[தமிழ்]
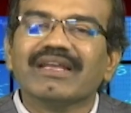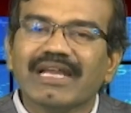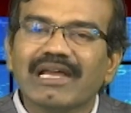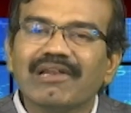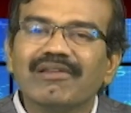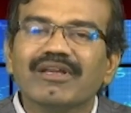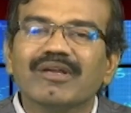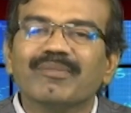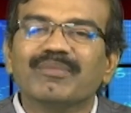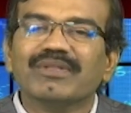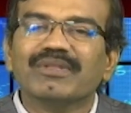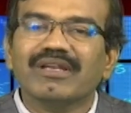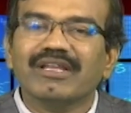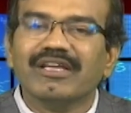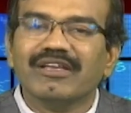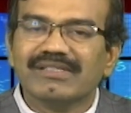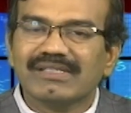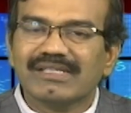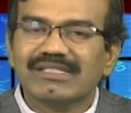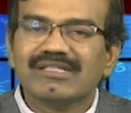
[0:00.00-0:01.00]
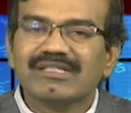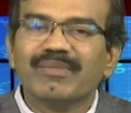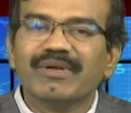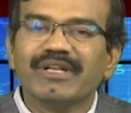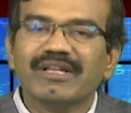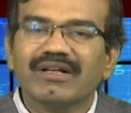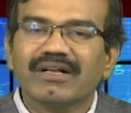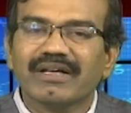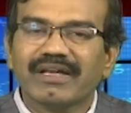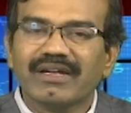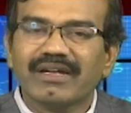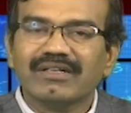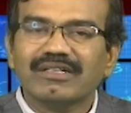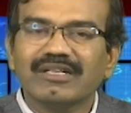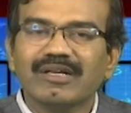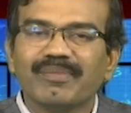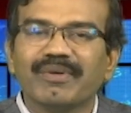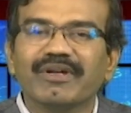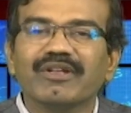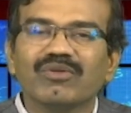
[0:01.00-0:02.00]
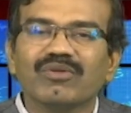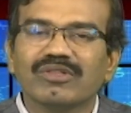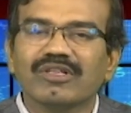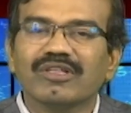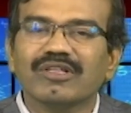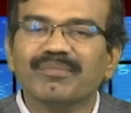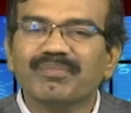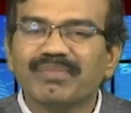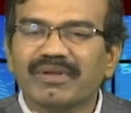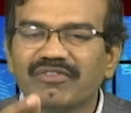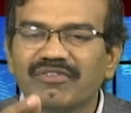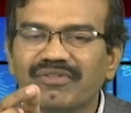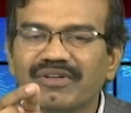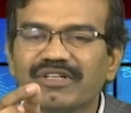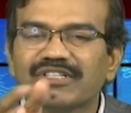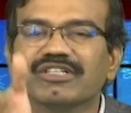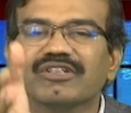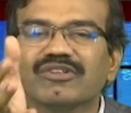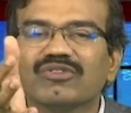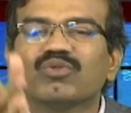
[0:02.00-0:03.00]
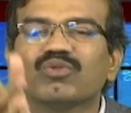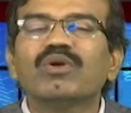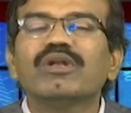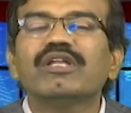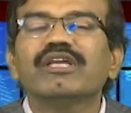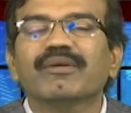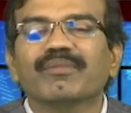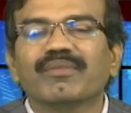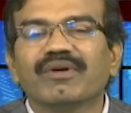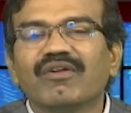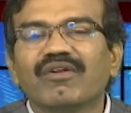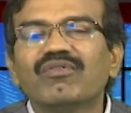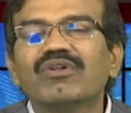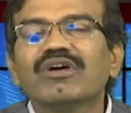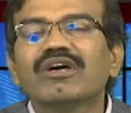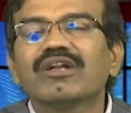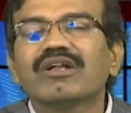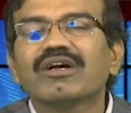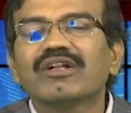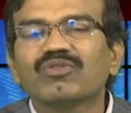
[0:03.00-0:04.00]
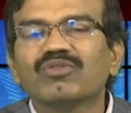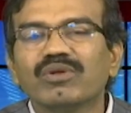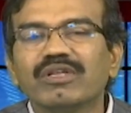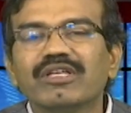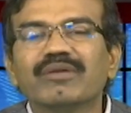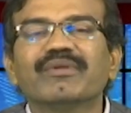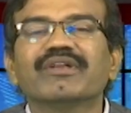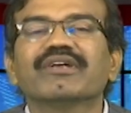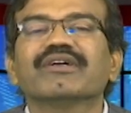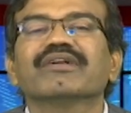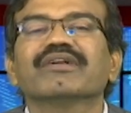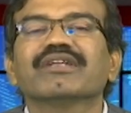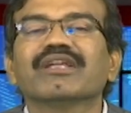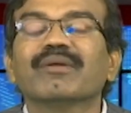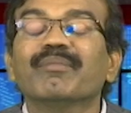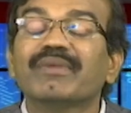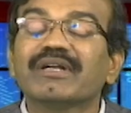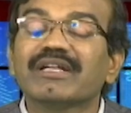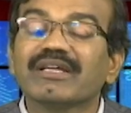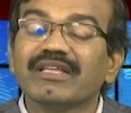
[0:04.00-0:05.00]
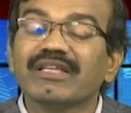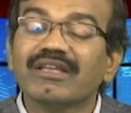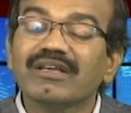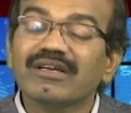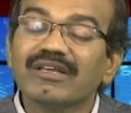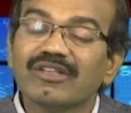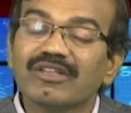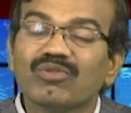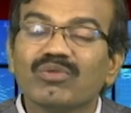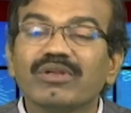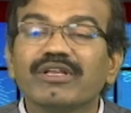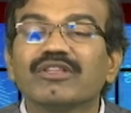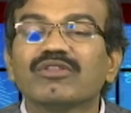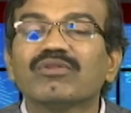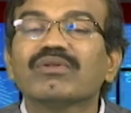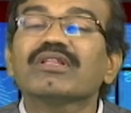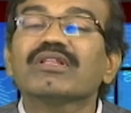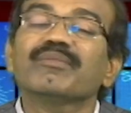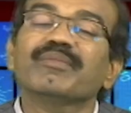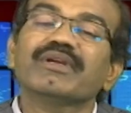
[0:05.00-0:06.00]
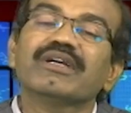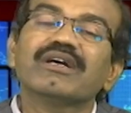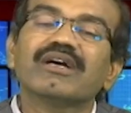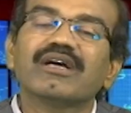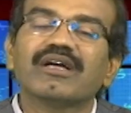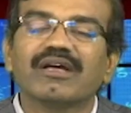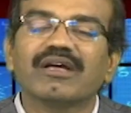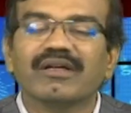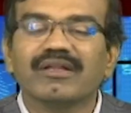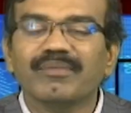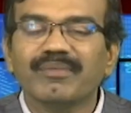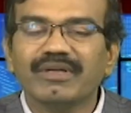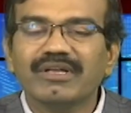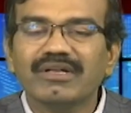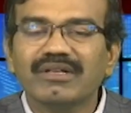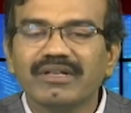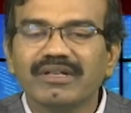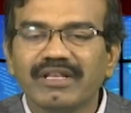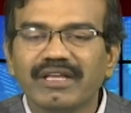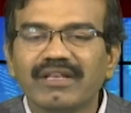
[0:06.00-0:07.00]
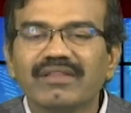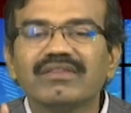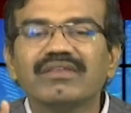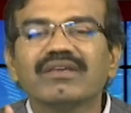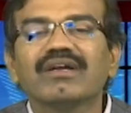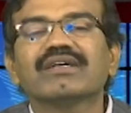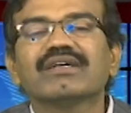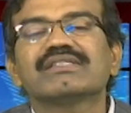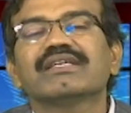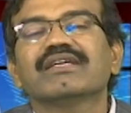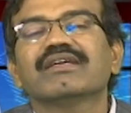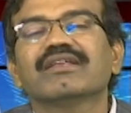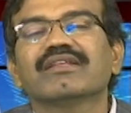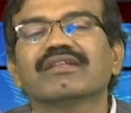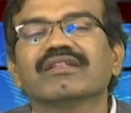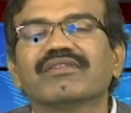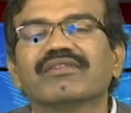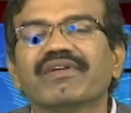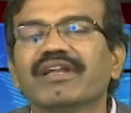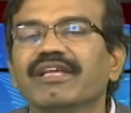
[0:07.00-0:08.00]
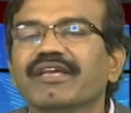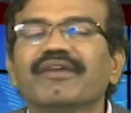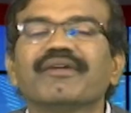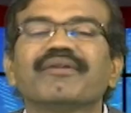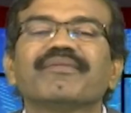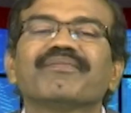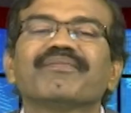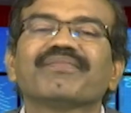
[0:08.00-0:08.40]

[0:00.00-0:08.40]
கேள்வி கேட்பதில்லை சிஸ்டம் பண்ணிட்டால் கரெக்டாக பண்ணி கொடுத்தது பர்ஃபெக்ஷன் துல்லியம் அவ்வளோ அழகாக துல்லியம் இருக்குது நம்மகிட்ட இருக்கிற துல்லியத்தோடு அது மிக மிக நேர்த்தியாக செய்கிறது அந்த வேலையை